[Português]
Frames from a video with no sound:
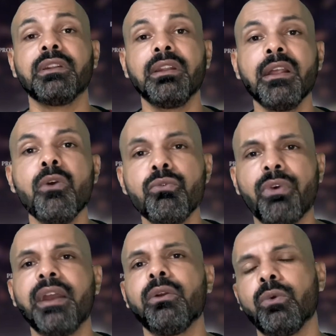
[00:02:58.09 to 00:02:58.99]
Não
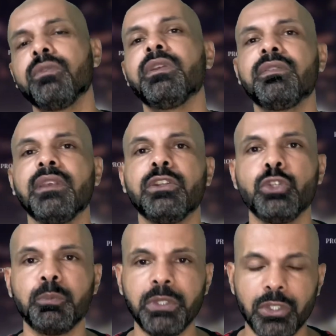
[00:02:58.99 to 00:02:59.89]
vai acontecer a
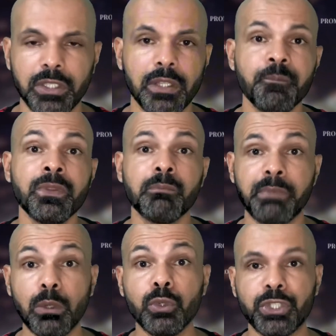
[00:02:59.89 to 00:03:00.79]
despedida
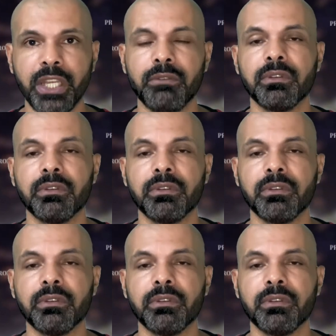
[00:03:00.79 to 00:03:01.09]
pelo jeito,